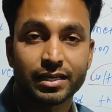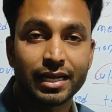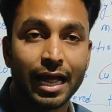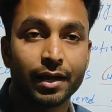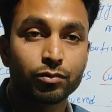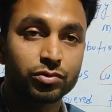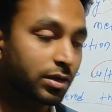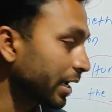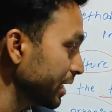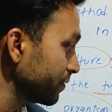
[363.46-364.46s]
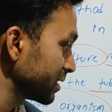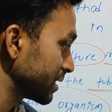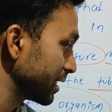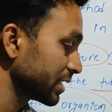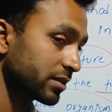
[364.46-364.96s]
से क्या है उसका
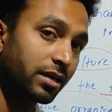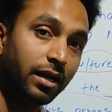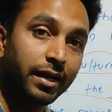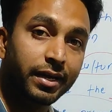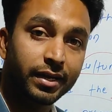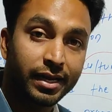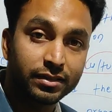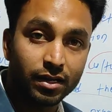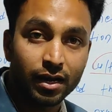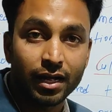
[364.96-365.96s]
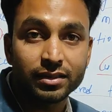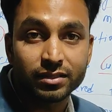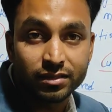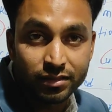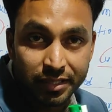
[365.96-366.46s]
इन्वेस्टिगेशन का ये एक तरह का
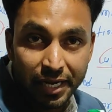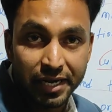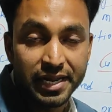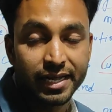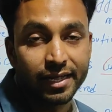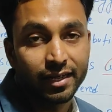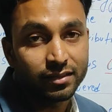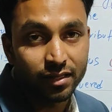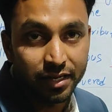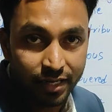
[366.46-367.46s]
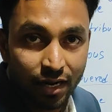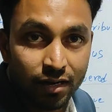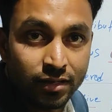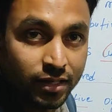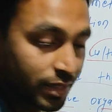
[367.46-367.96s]
टेक्निक है या तरीका
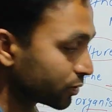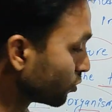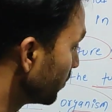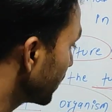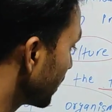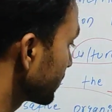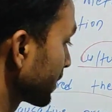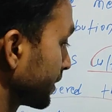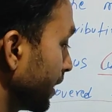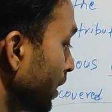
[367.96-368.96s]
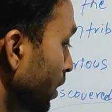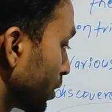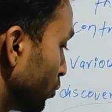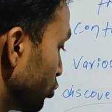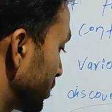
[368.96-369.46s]
इसको भी कह सकते हैं
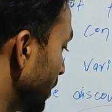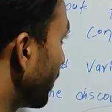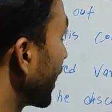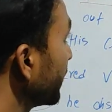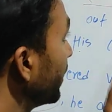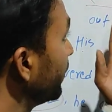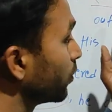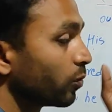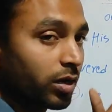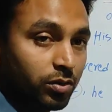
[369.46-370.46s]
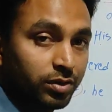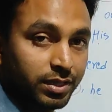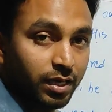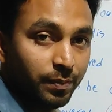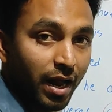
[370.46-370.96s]
तो उसके बारे में भी रोबर्ट कोच
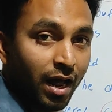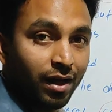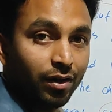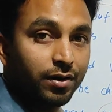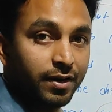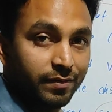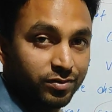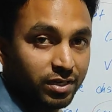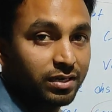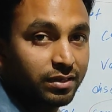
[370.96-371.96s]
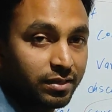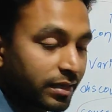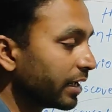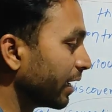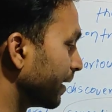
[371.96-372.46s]
ने अपना कंट्रीब्यूशन
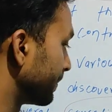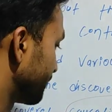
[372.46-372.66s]
दिए हैं